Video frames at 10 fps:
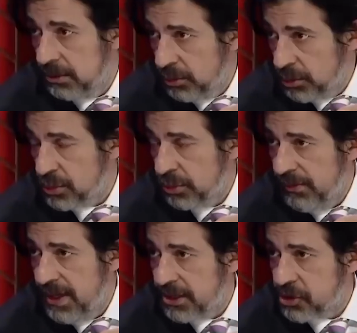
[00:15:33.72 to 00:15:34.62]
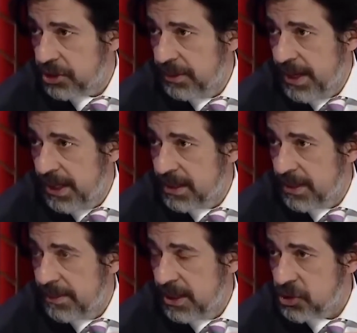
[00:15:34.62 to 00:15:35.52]
da uzun ve yakışıklı Uzun. bir
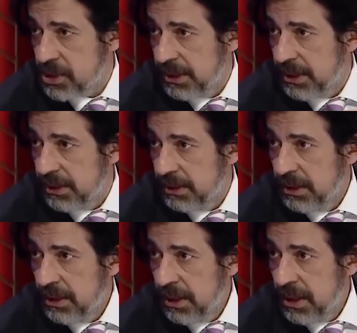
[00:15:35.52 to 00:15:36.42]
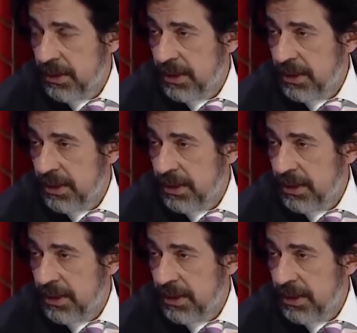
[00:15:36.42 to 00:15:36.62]
adam maşallah. uzun boylu.